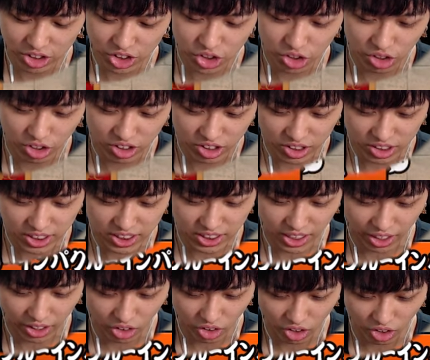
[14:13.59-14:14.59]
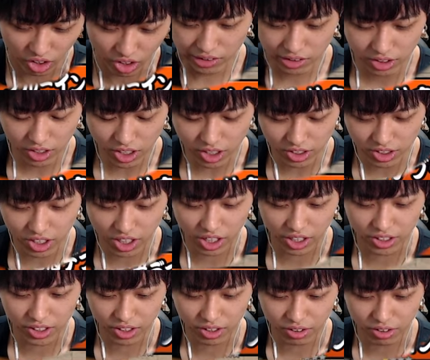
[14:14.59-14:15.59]
ショックっすけど、なんでな
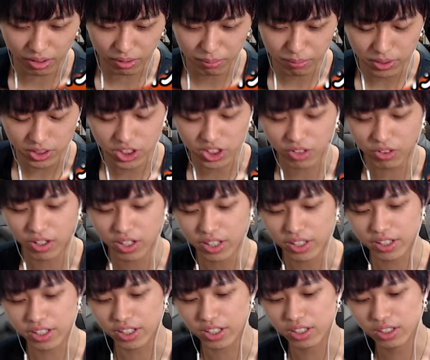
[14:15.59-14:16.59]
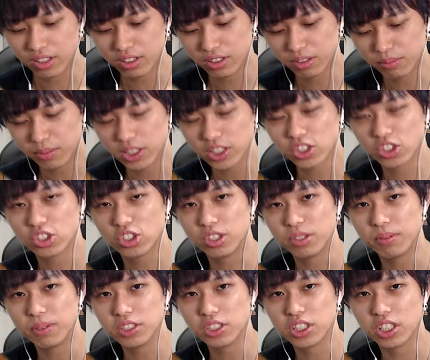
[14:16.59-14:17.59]
んだろうな。マジかわかんない。まずちょっと
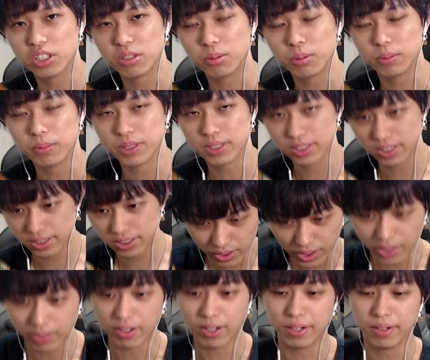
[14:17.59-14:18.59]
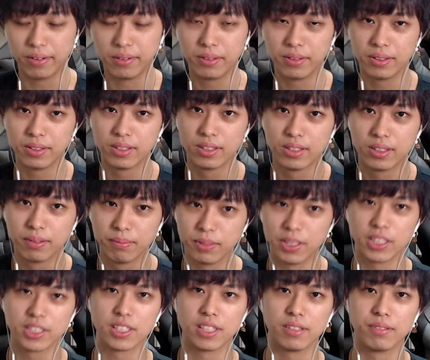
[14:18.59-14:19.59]
リベンジしたいと思います。では。
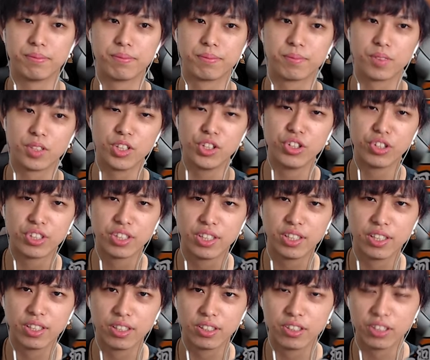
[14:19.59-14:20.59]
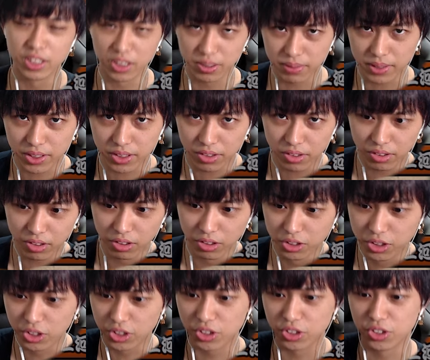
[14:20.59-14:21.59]
皆さん、良きクリスマスをお
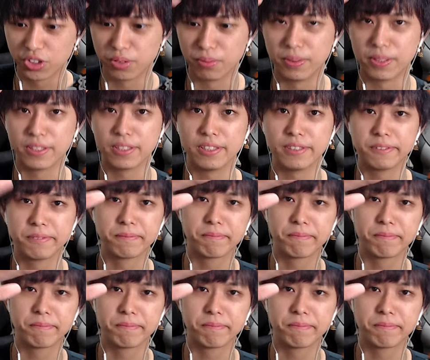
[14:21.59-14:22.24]
過ごししてもらっね。